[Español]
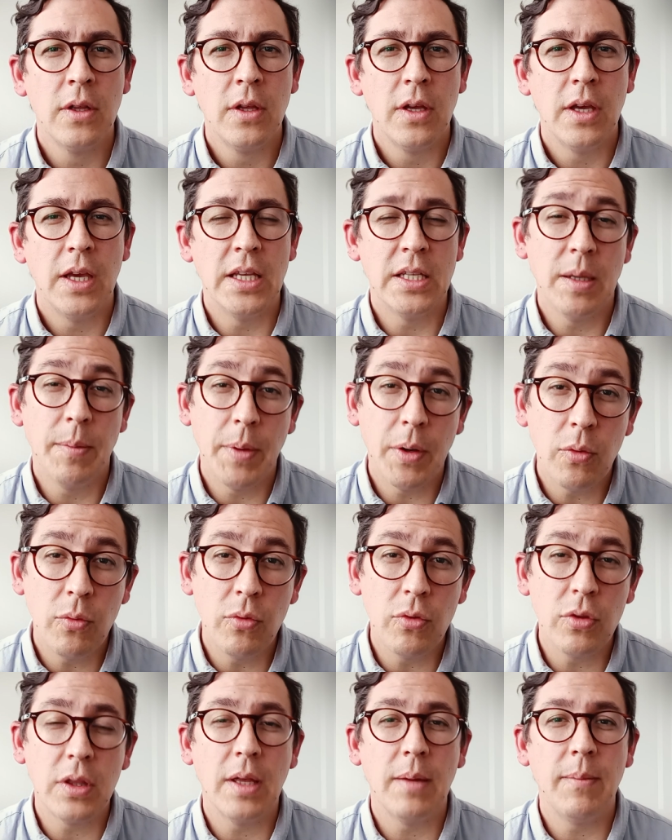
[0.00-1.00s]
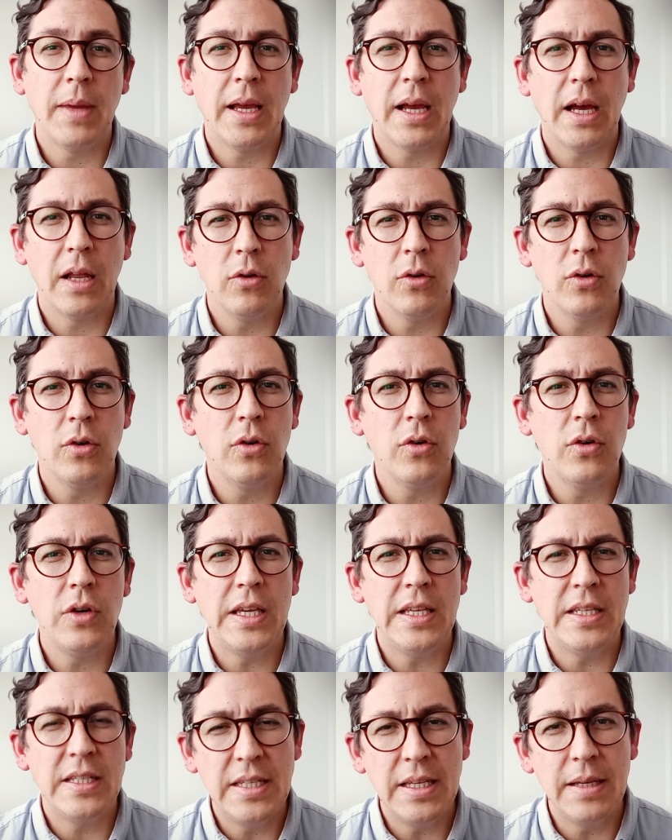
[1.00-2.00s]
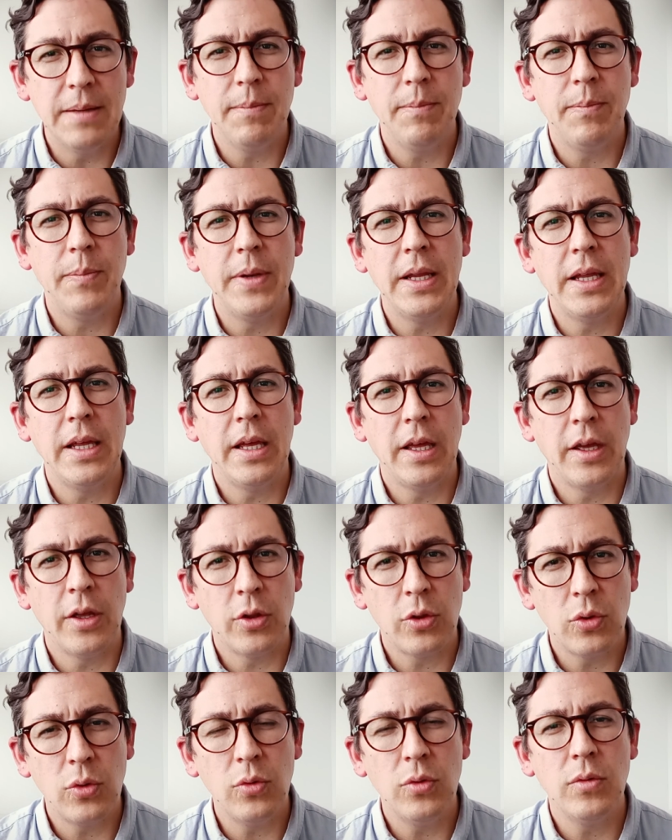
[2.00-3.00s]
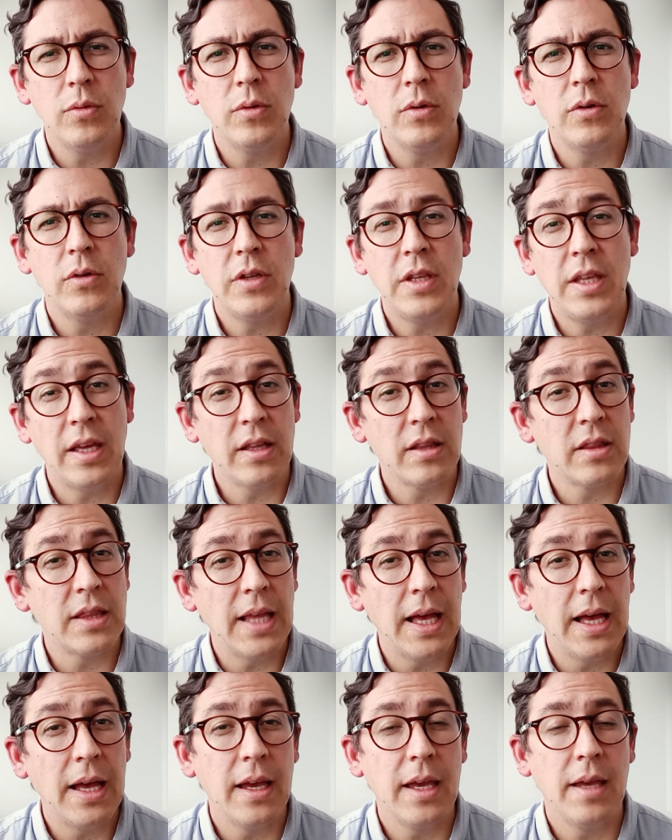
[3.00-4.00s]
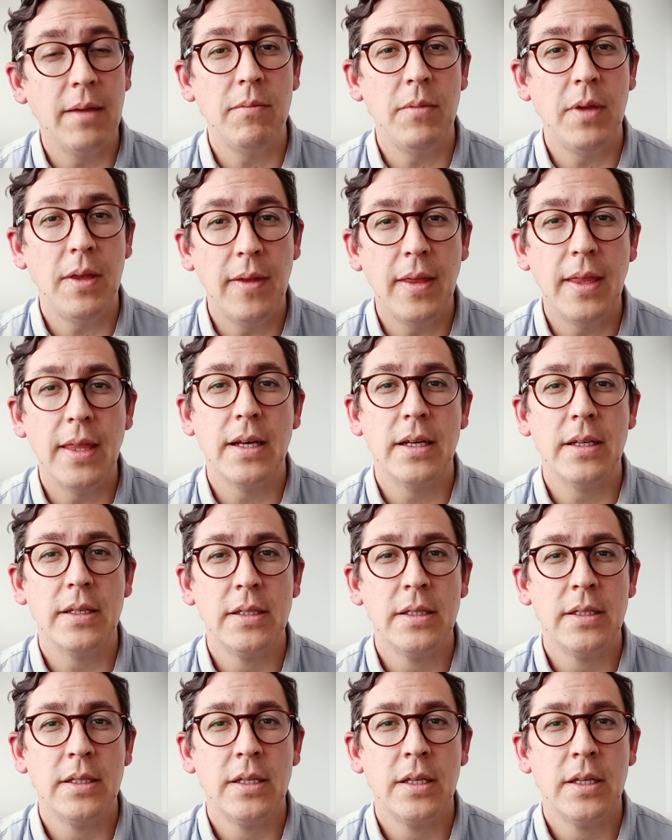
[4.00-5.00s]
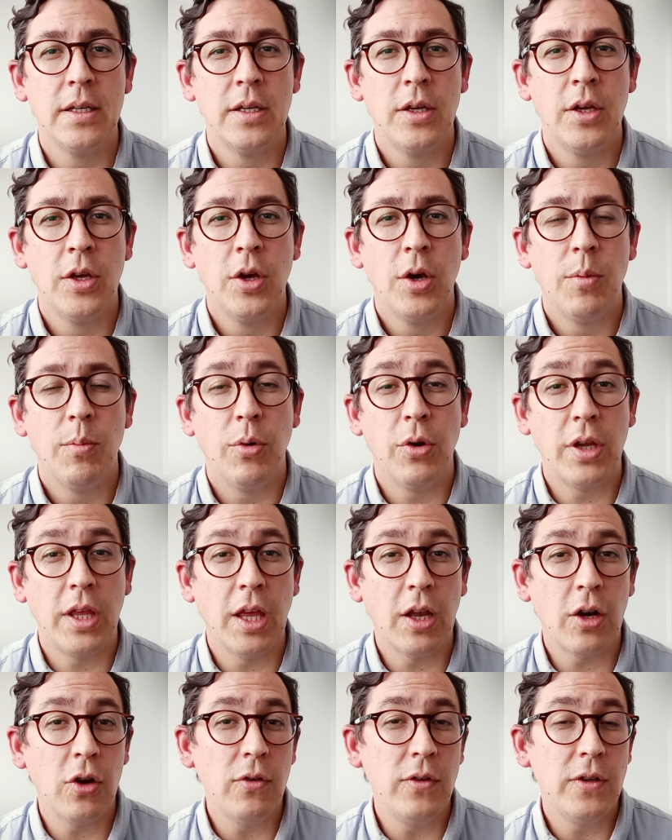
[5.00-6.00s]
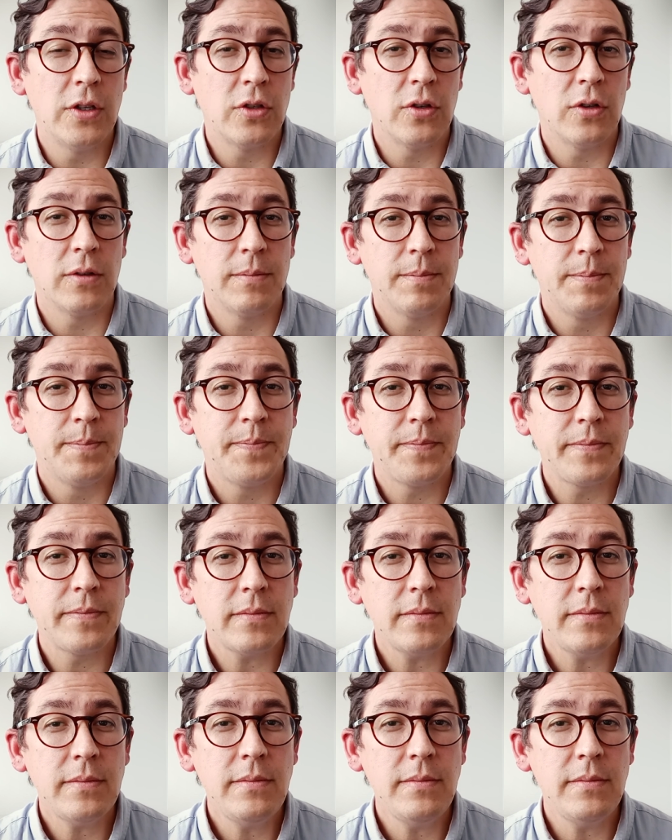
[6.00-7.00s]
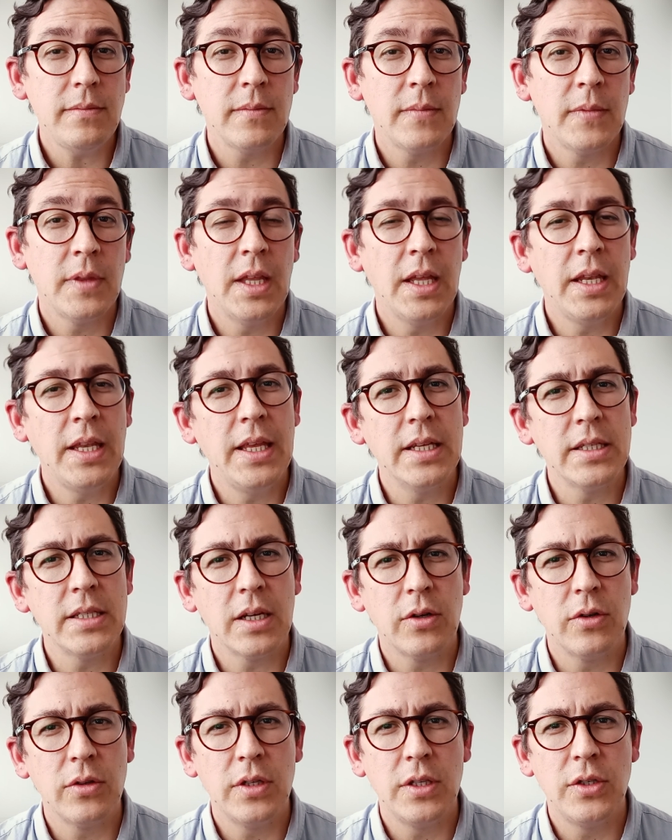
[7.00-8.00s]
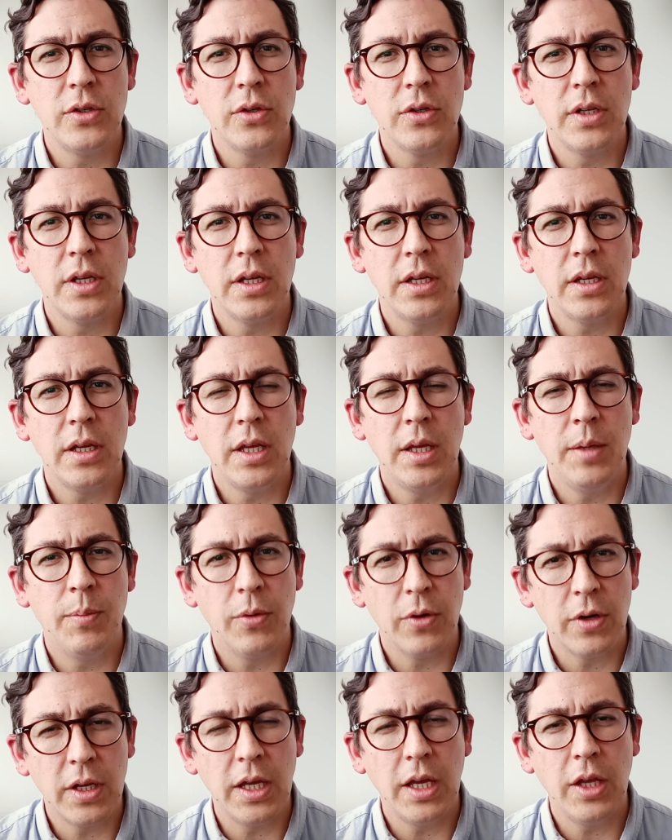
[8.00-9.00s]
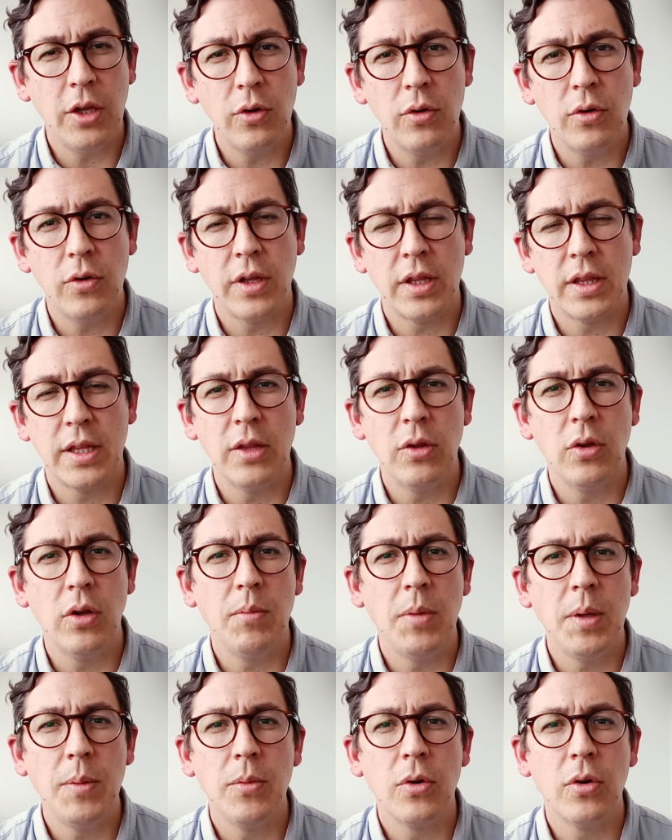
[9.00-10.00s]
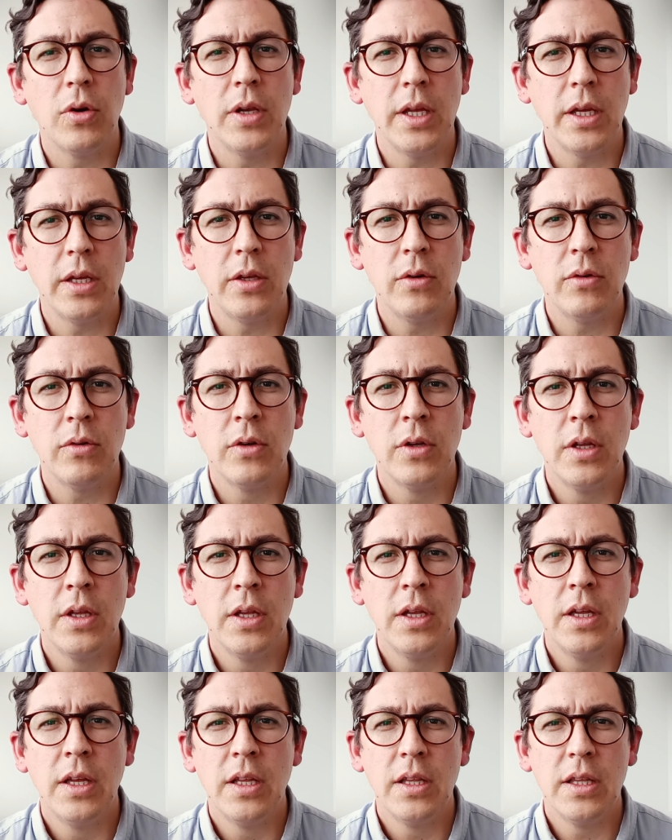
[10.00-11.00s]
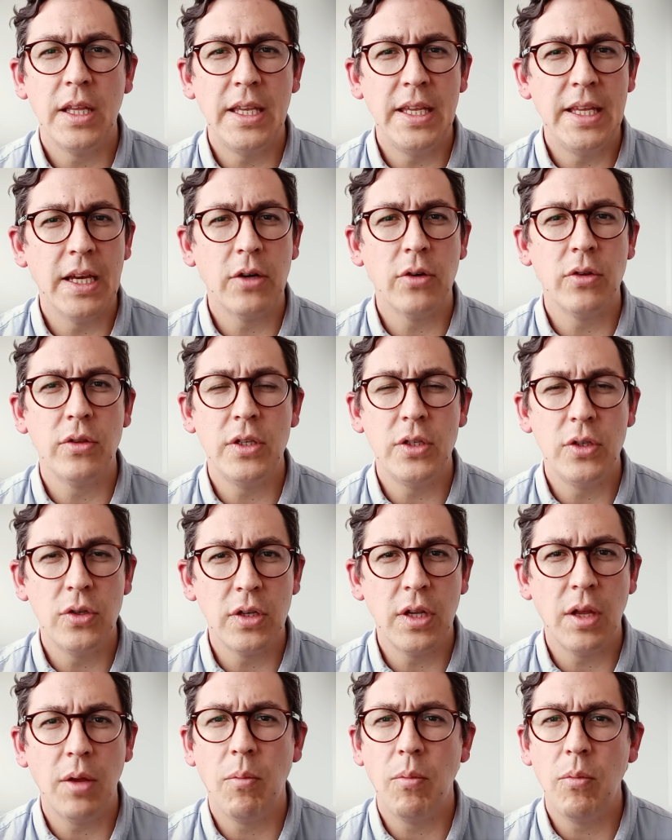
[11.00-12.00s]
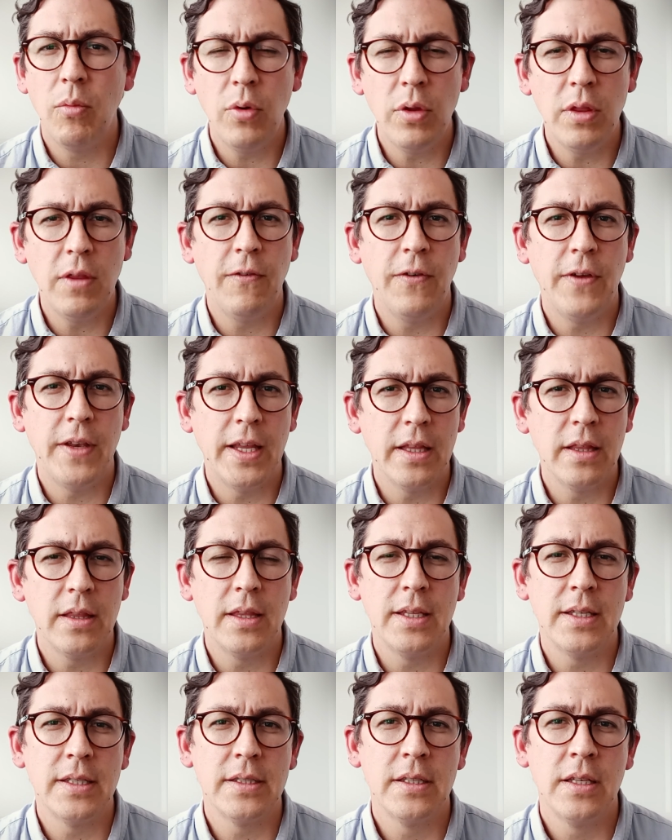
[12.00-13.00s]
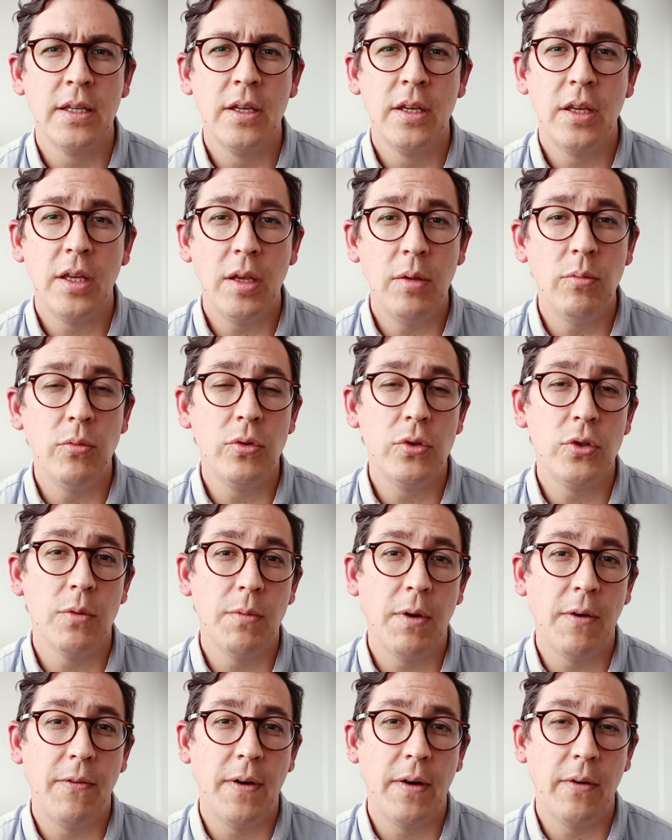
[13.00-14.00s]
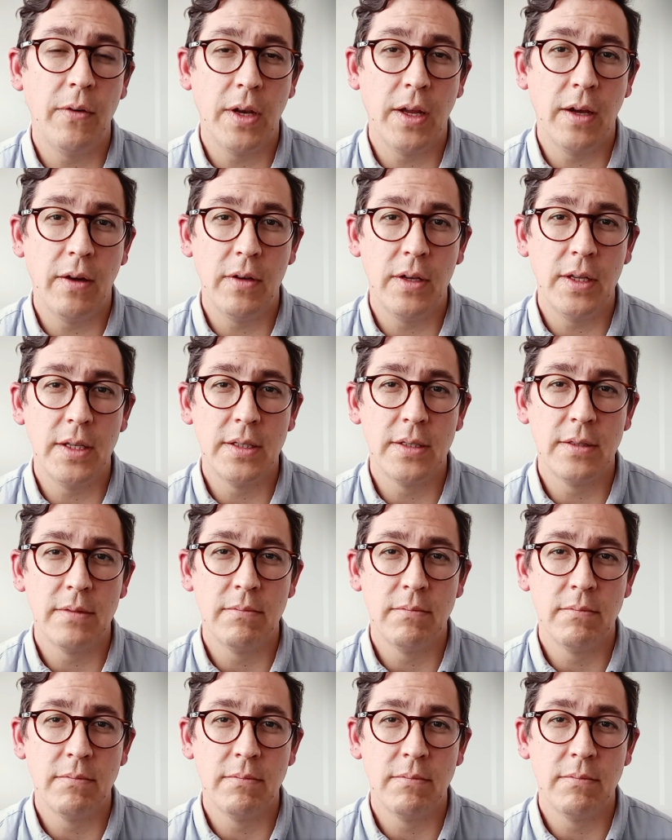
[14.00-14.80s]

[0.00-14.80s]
esa pregunta me caló y siempre estuvo y está en mi vida. ¿Por qué Robinson tenía esas condiciones y por qué yo, estando en el mismo colegio, tenía condiciones muy diferentes y mucho más favorables?